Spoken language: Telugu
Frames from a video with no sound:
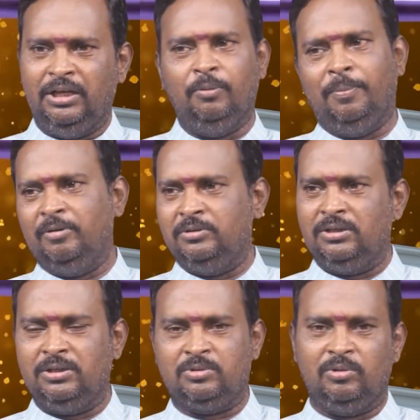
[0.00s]
ఏదో పనులు
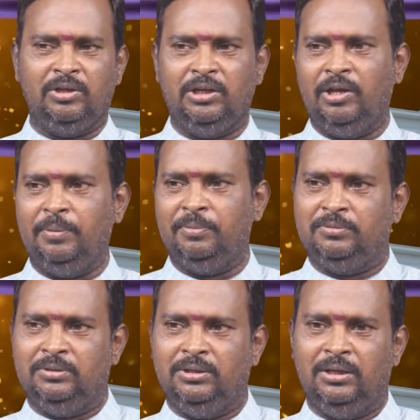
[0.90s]
చేసేస్తున్నాం ఏదో
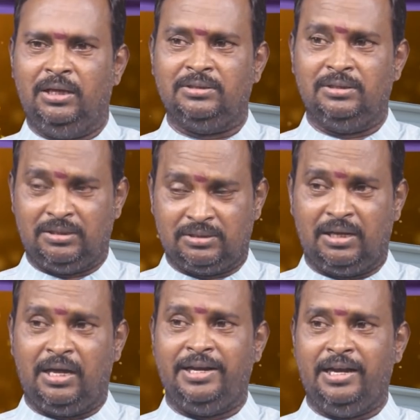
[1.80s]
అయిపోతుంది అసలు అసలు
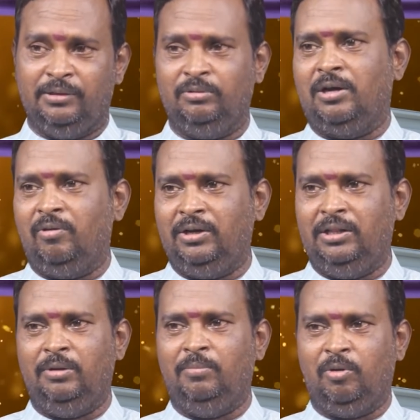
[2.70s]
కార్యాలు ఎందుకు
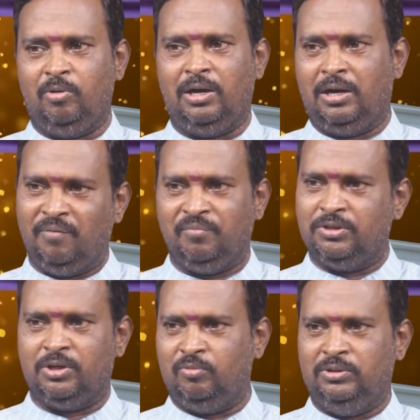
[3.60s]
కావట్లేదని మనకు ఒక
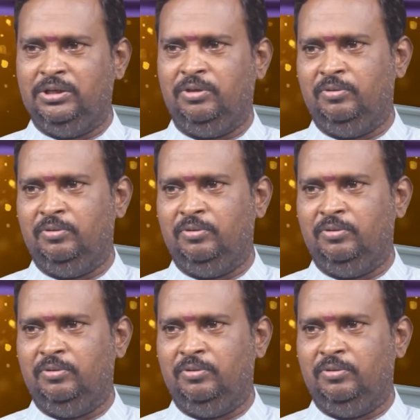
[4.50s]
కన్ఫ్యూజన్ ఉంది ఇన్ని